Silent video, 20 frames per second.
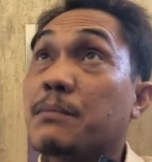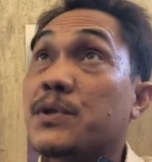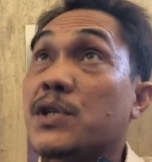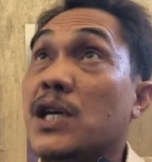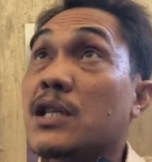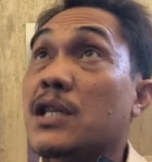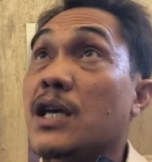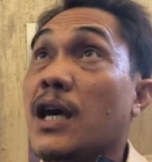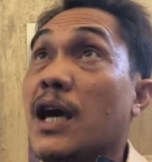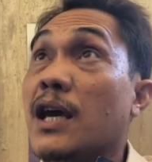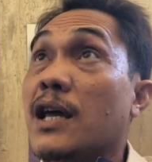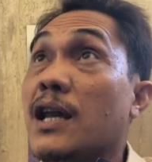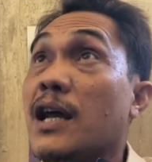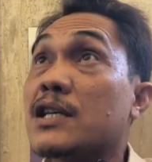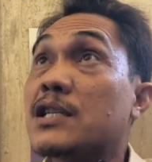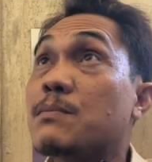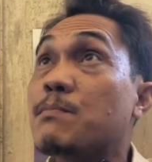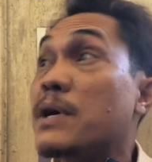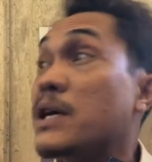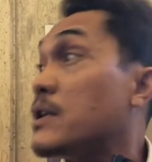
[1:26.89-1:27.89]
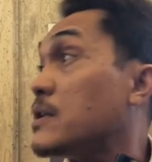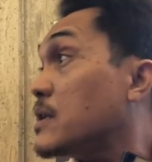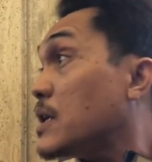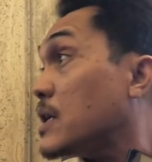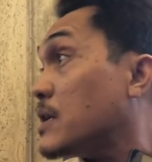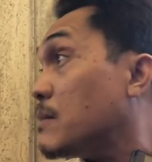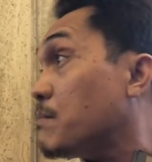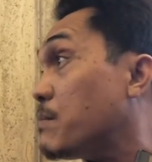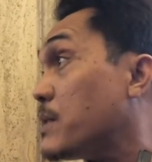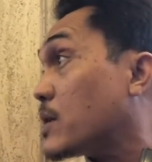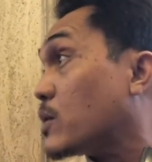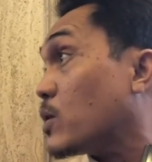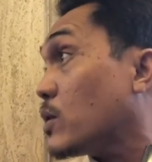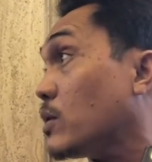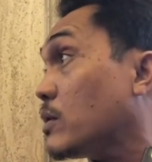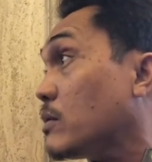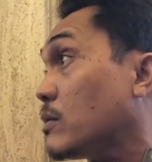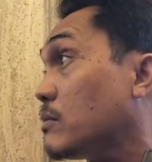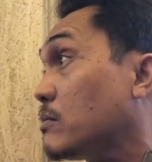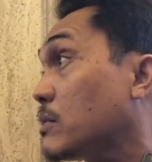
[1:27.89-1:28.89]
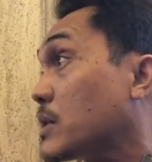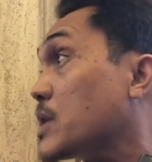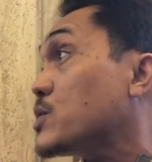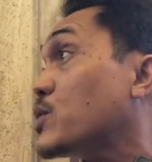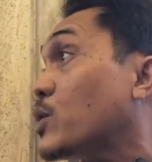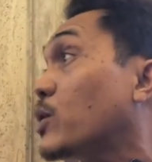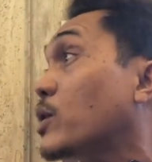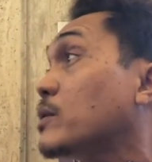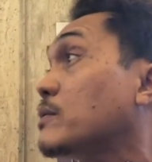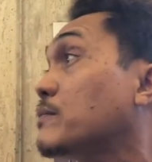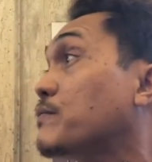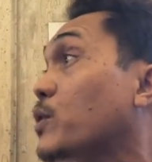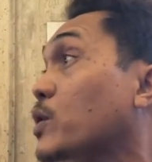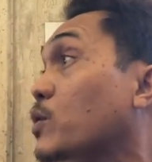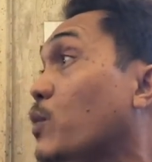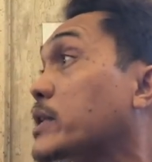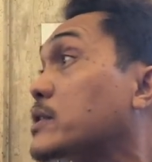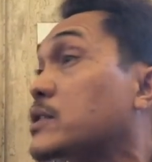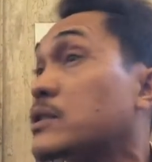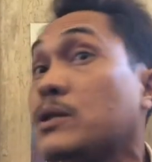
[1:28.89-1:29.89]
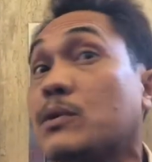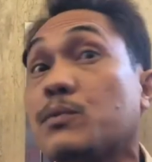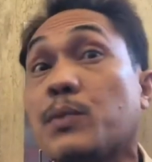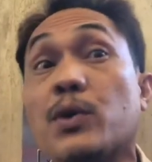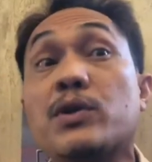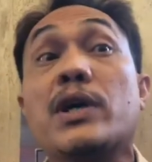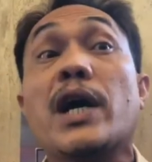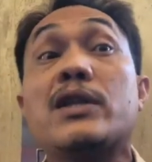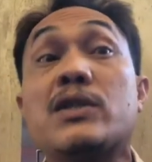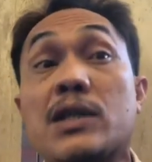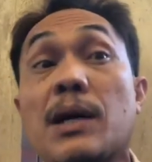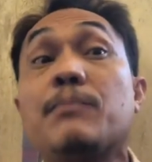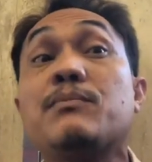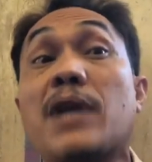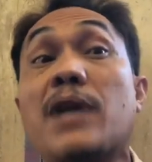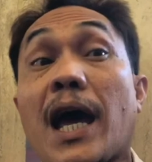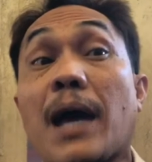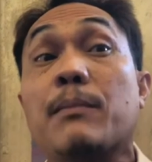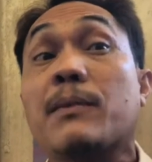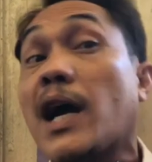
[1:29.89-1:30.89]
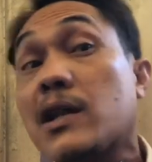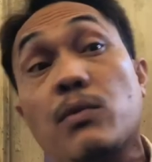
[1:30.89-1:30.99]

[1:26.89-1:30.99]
CTL has been in Bicol region for, for quite some time.